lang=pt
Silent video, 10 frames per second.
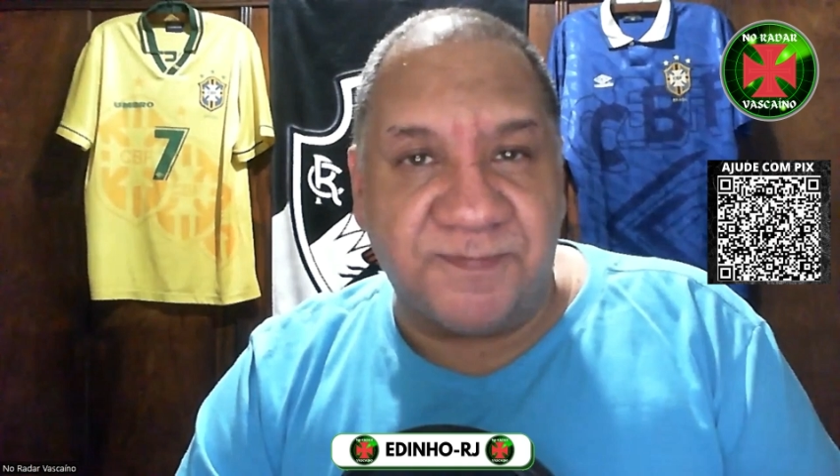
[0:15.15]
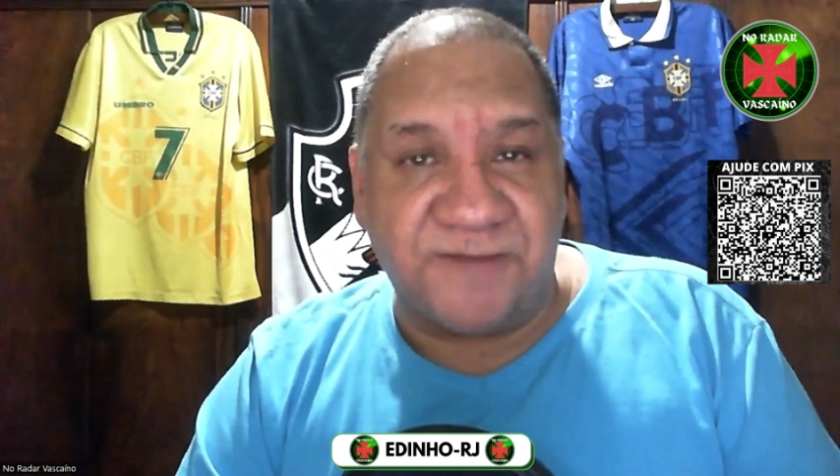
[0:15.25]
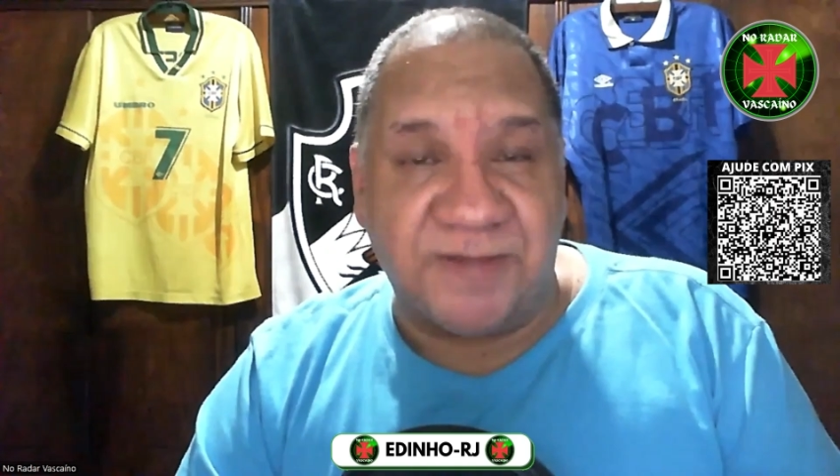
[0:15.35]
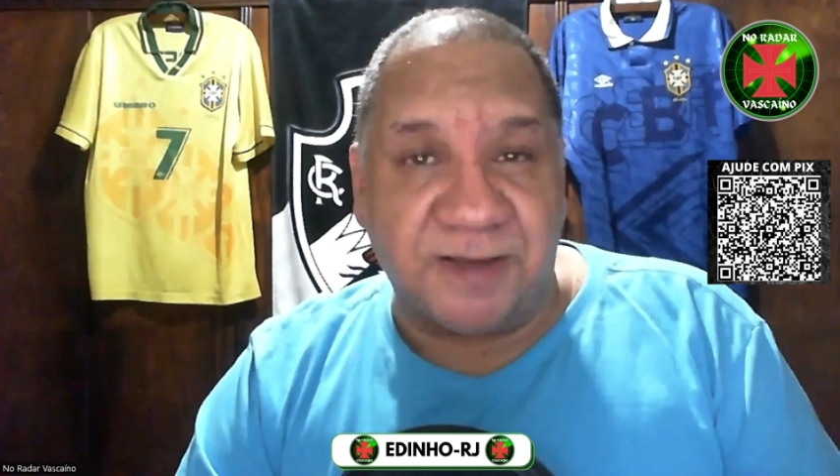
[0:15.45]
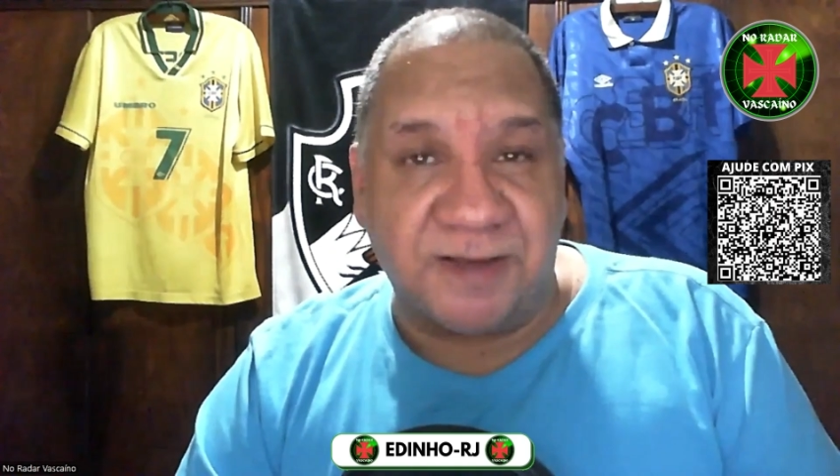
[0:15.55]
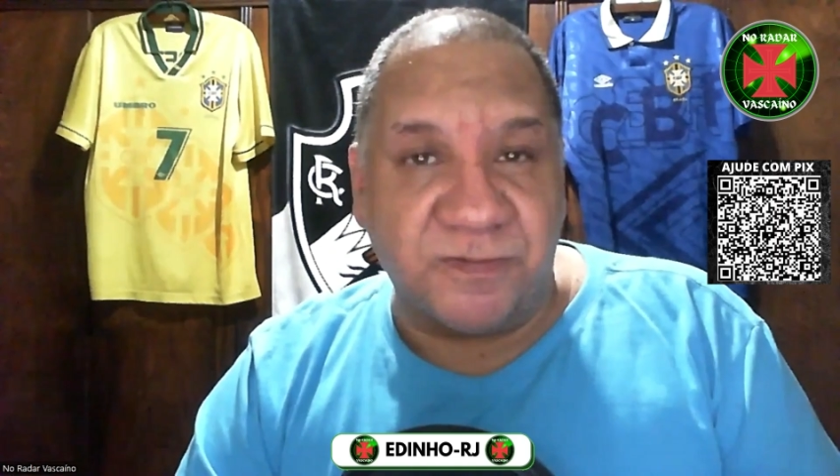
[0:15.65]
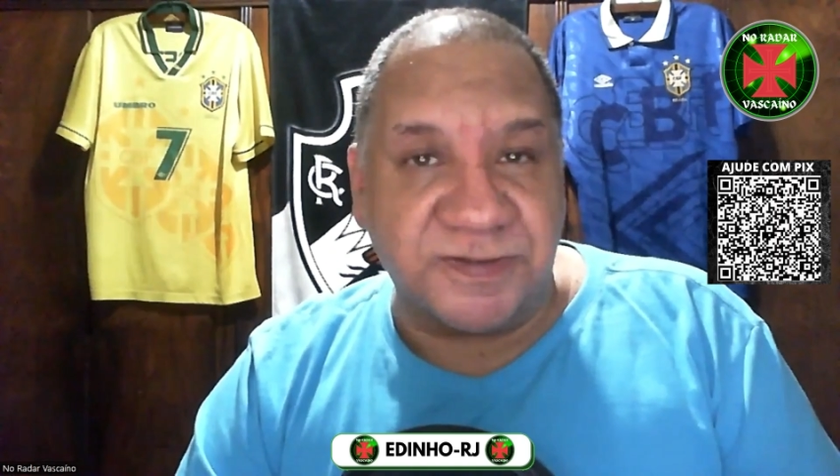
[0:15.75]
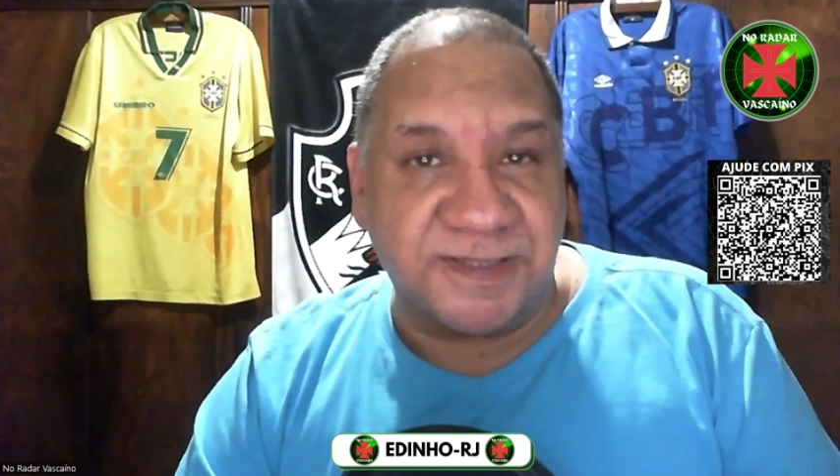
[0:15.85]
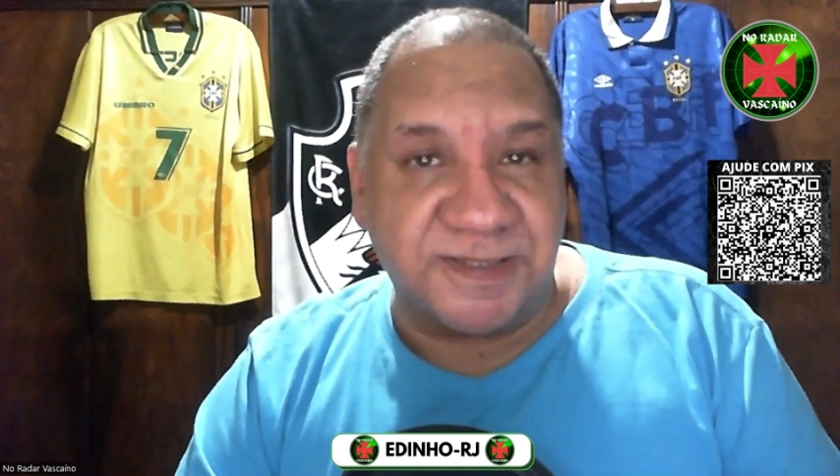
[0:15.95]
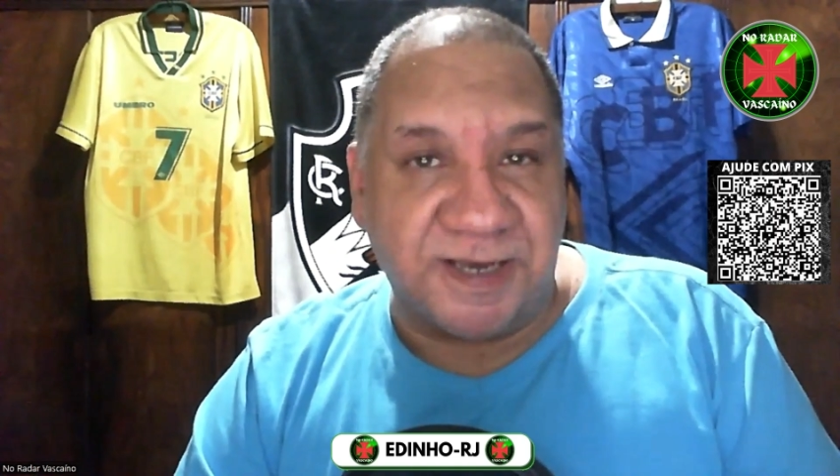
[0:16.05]
para falar com
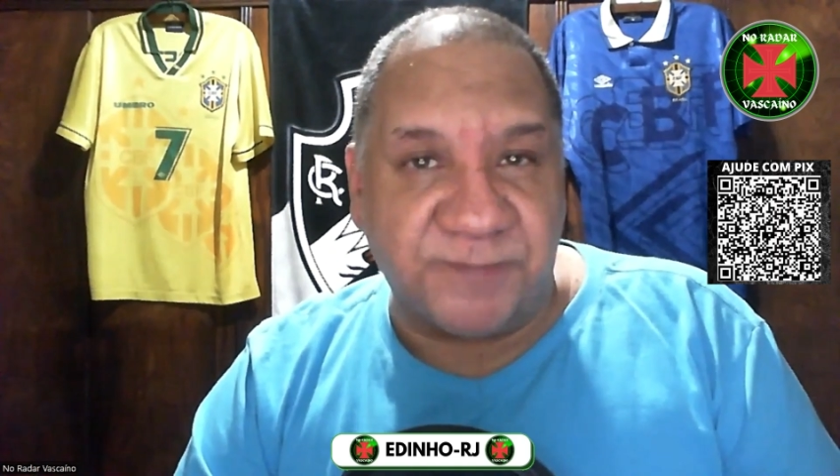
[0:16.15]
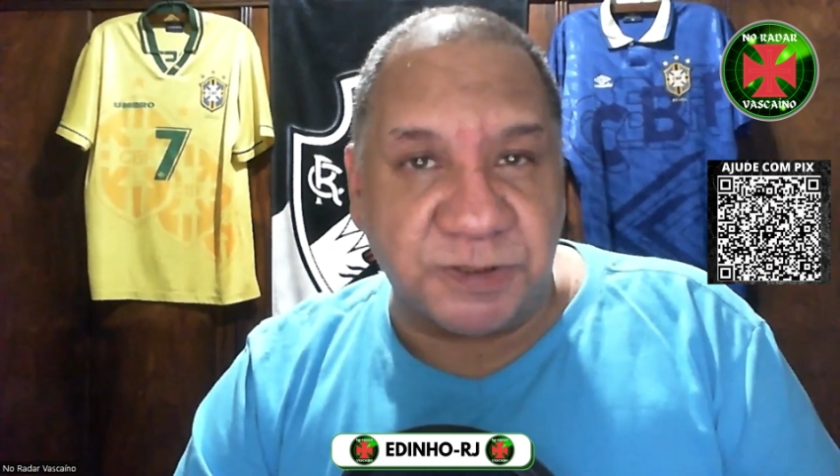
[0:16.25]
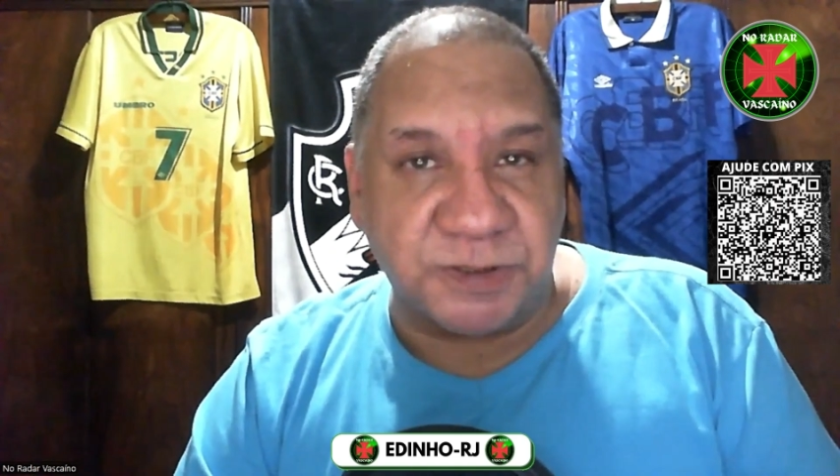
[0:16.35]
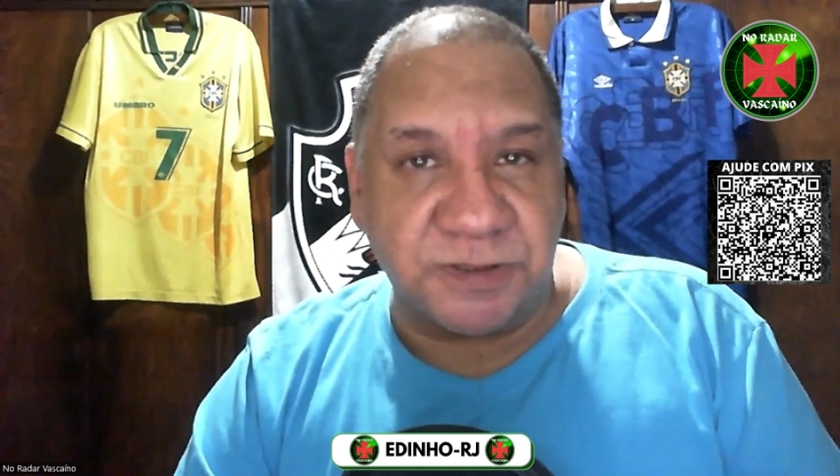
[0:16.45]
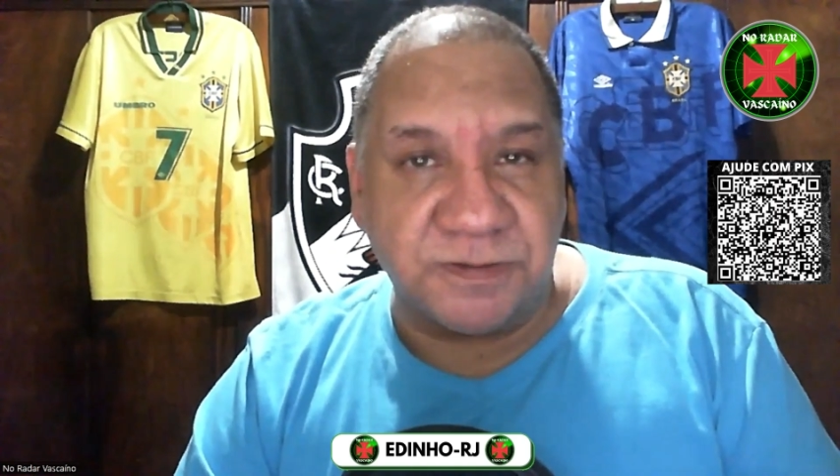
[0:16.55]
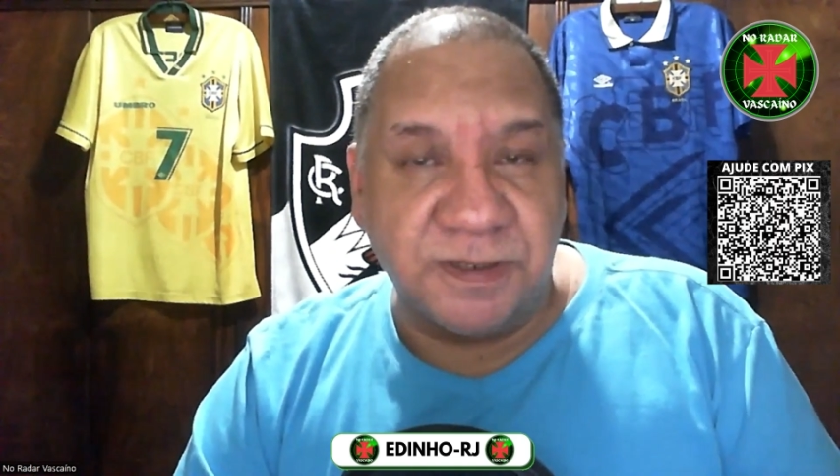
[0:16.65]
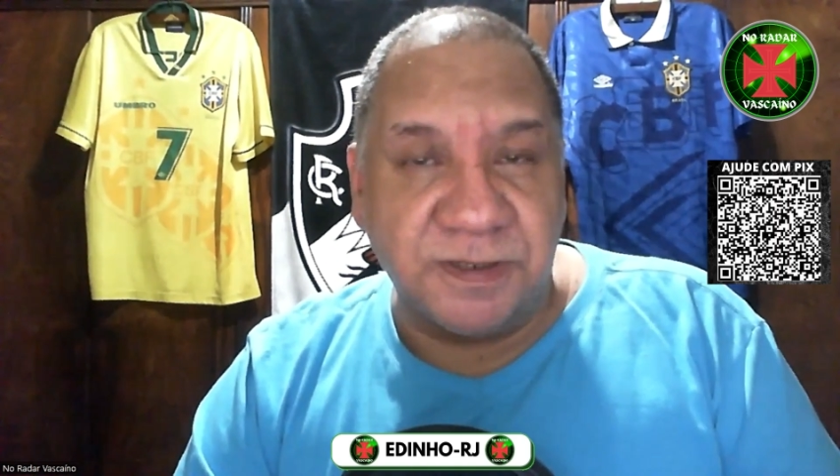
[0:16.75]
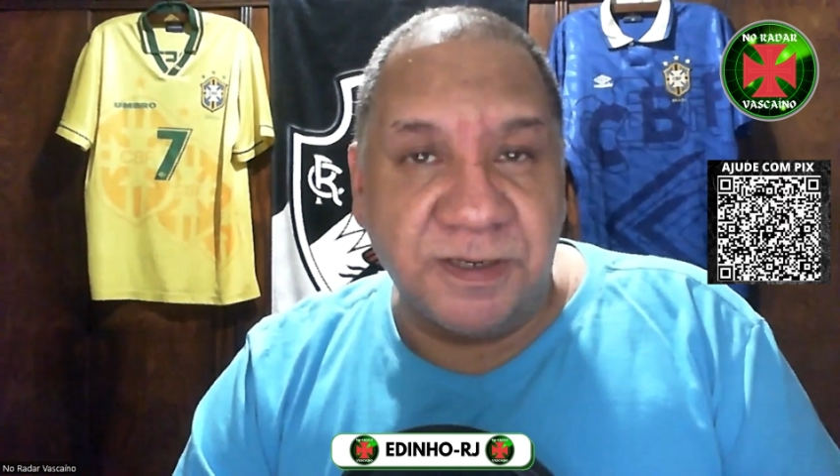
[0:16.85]
você rapidinho,